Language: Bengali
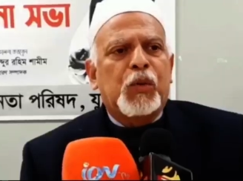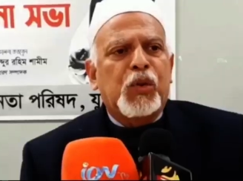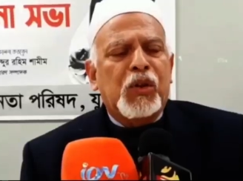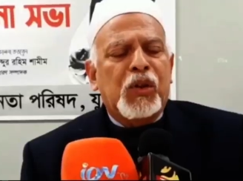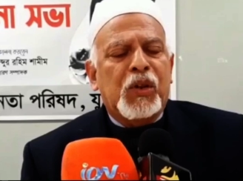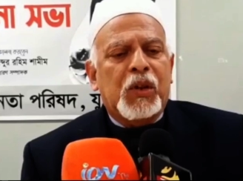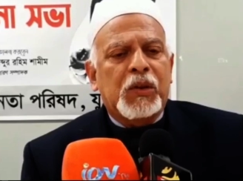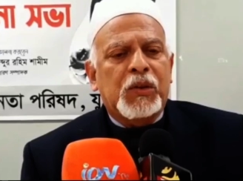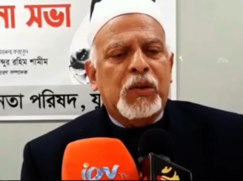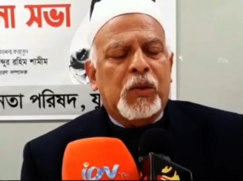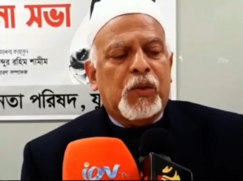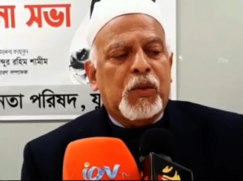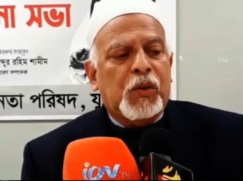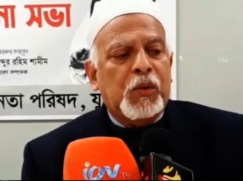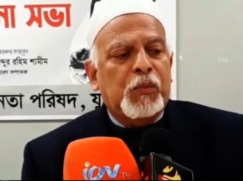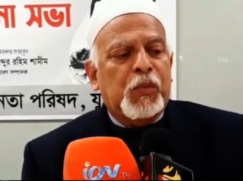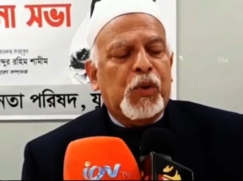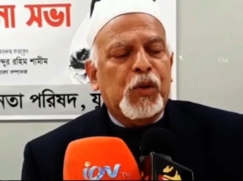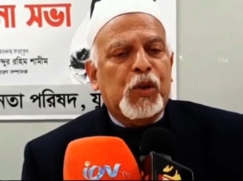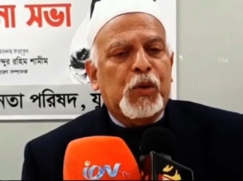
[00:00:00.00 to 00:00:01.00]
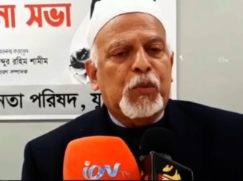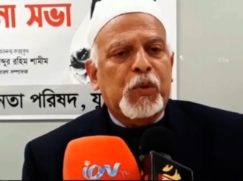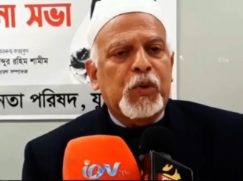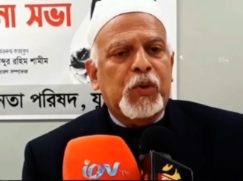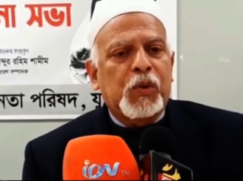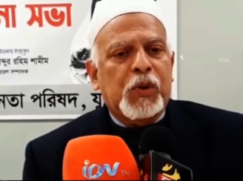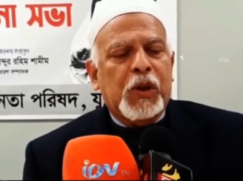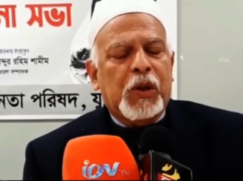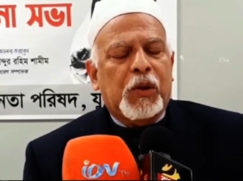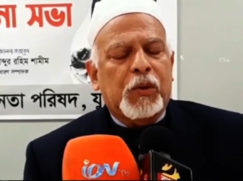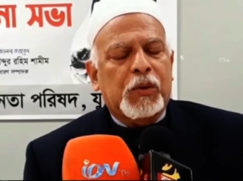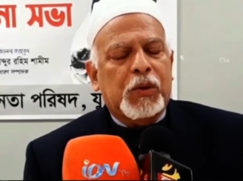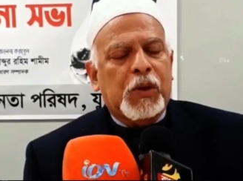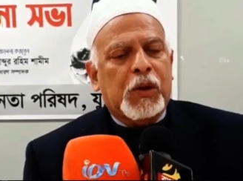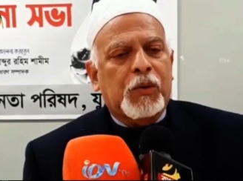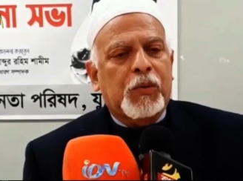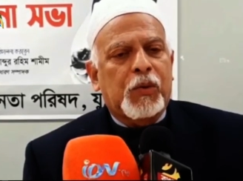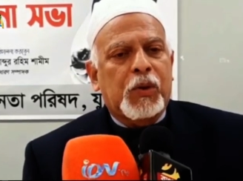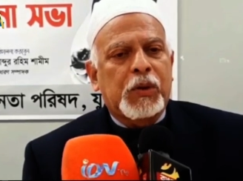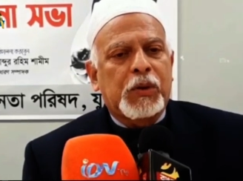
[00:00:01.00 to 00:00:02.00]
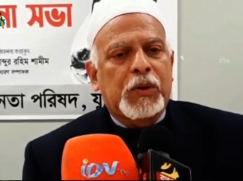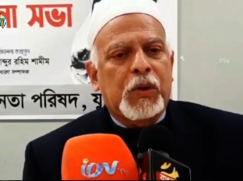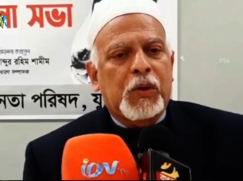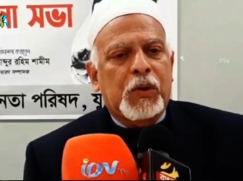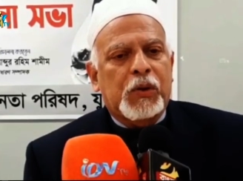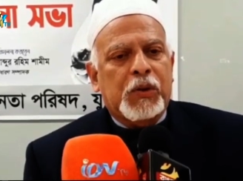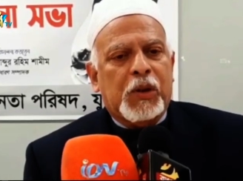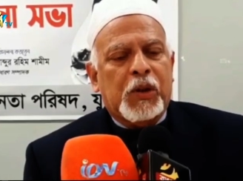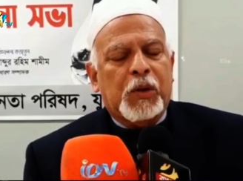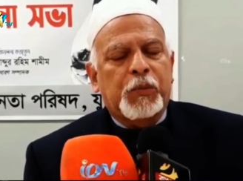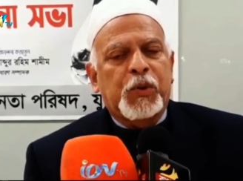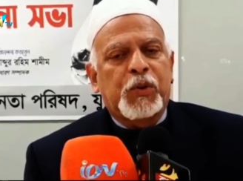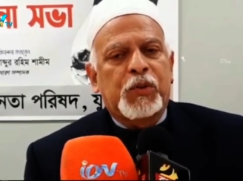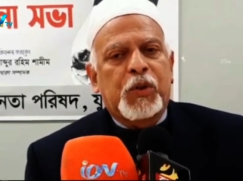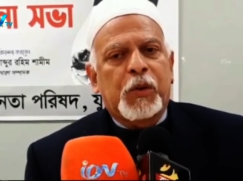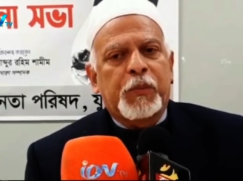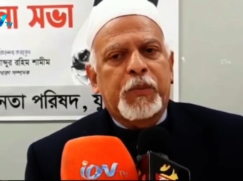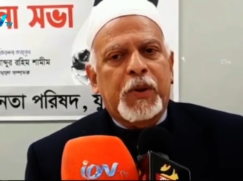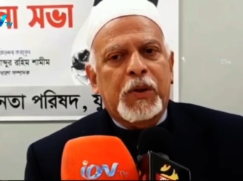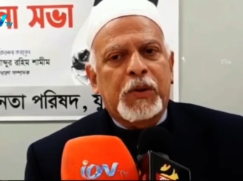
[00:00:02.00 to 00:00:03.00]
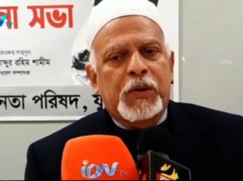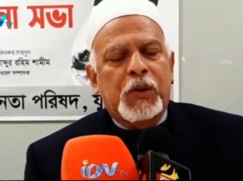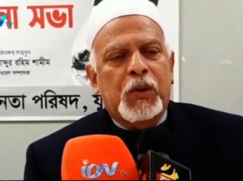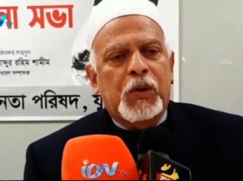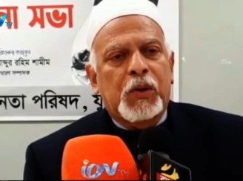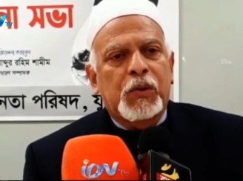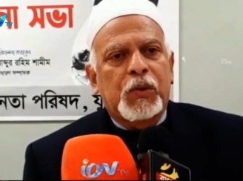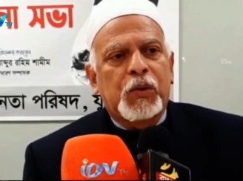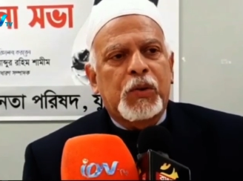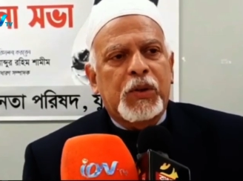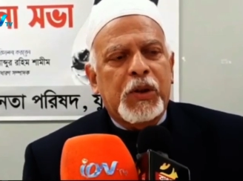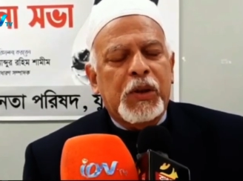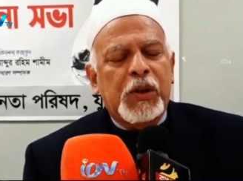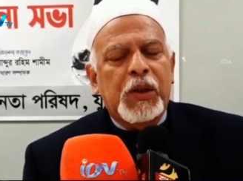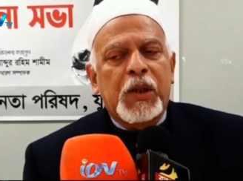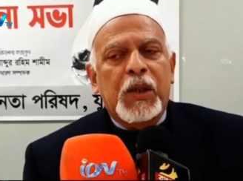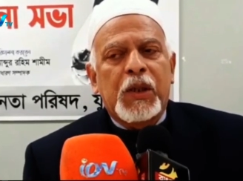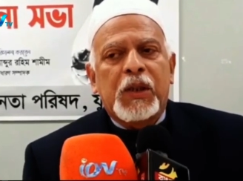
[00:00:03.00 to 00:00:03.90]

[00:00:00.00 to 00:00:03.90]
খুনিরা যখন বঙ্গবন্ধুকে হত্যা করেছিল তারা বুঝতে পেরেছিল যদি